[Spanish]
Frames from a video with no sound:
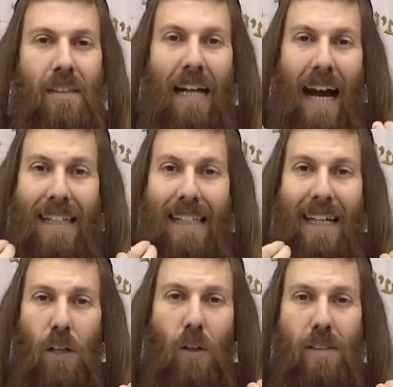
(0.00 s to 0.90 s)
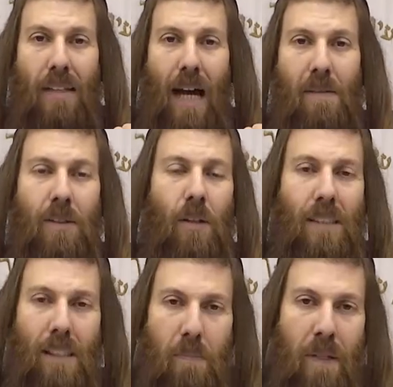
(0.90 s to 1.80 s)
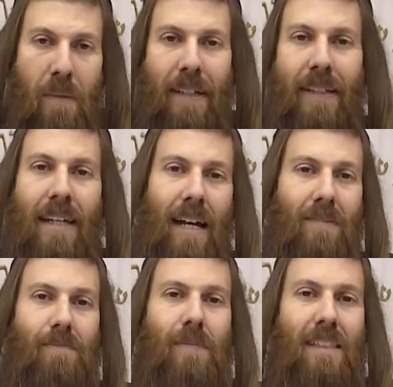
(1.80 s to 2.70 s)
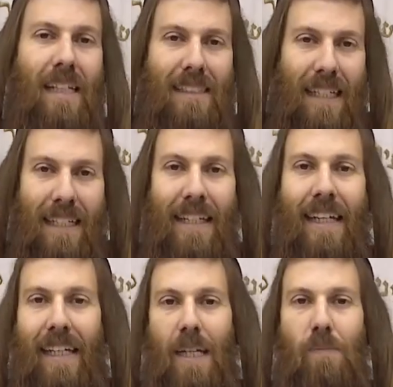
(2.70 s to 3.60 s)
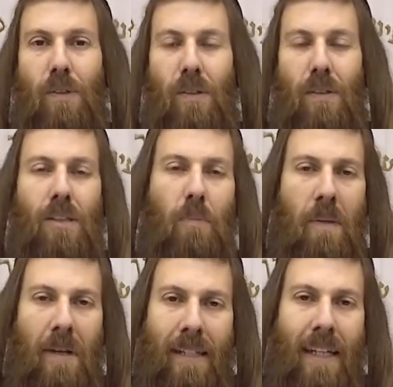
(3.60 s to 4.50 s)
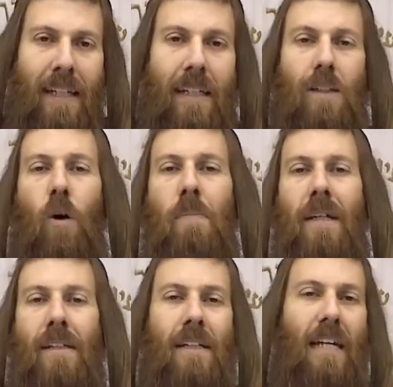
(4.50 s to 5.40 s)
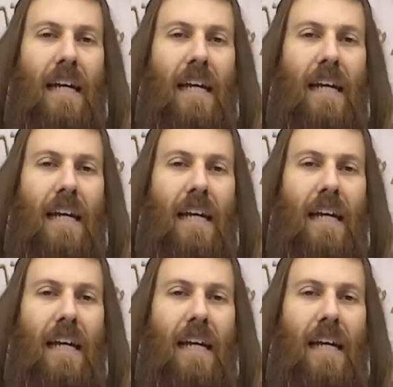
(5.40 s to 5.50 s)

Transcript: Cada día lo contaban, hoy es el primer día, desde la salida de Egipto, es el primer día del Homer,